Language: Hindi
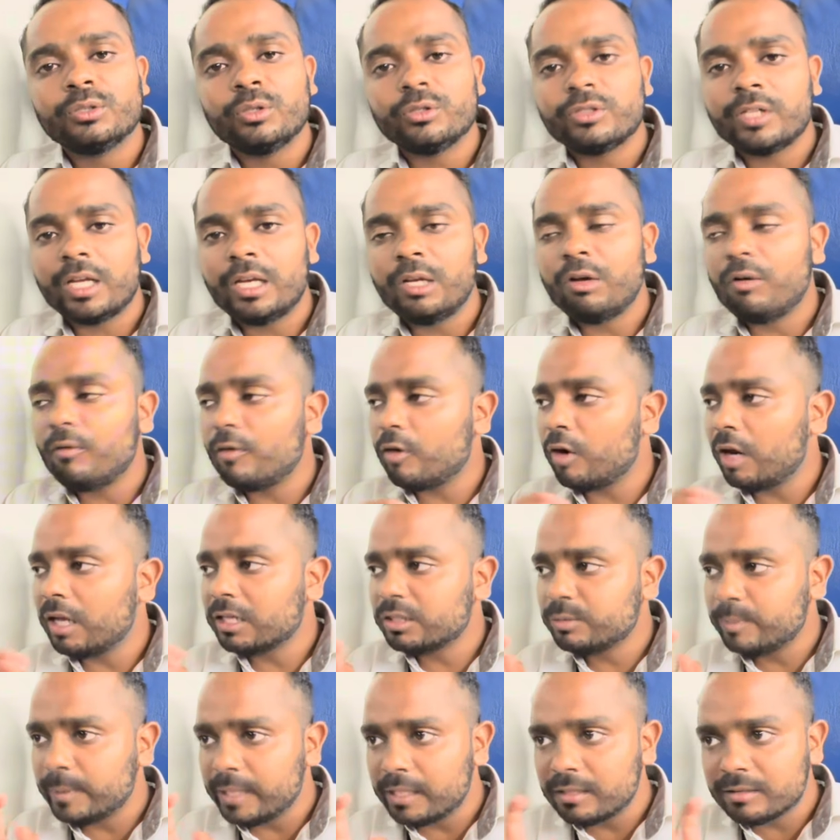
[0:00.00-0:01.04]
तो चलिए ओवरऑल
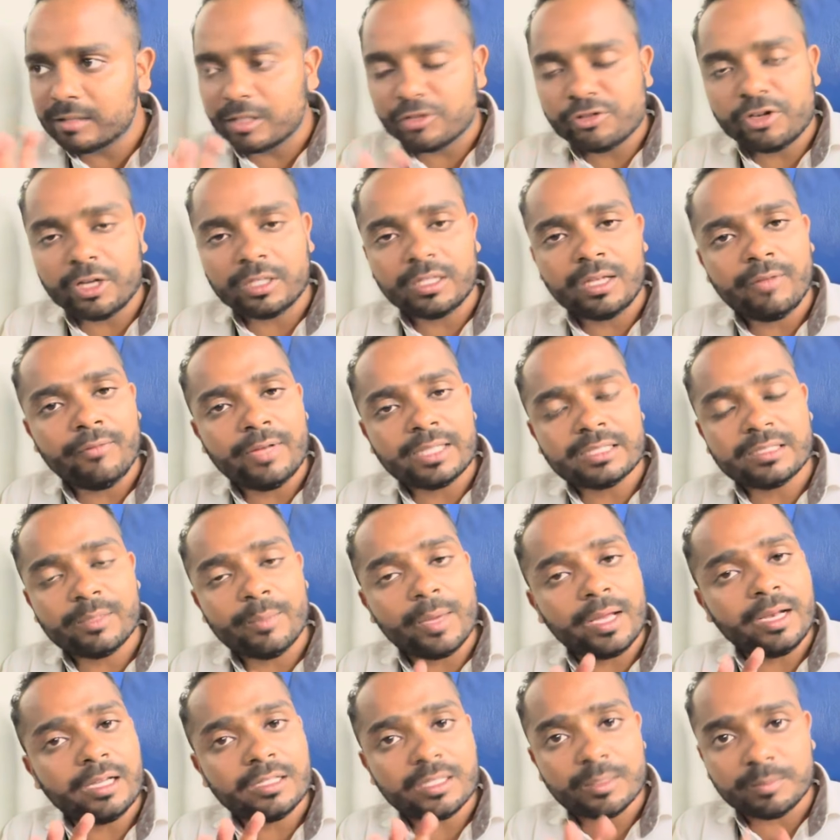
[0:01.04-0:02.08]
एक्सपीरियंस अच्छा था वैसे
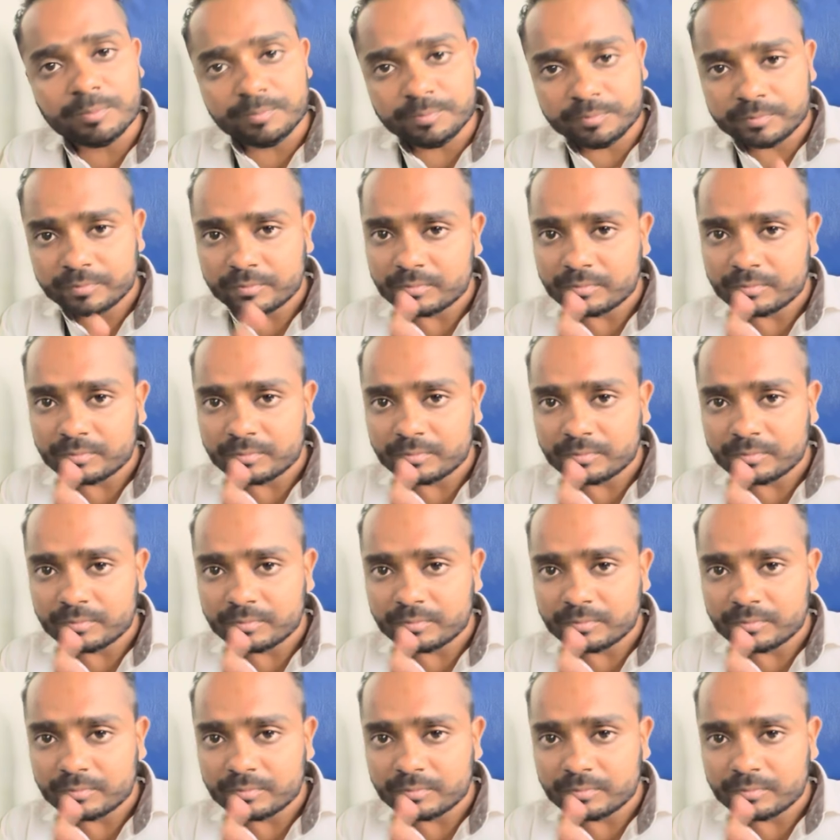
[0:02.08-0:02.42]
मैंने जब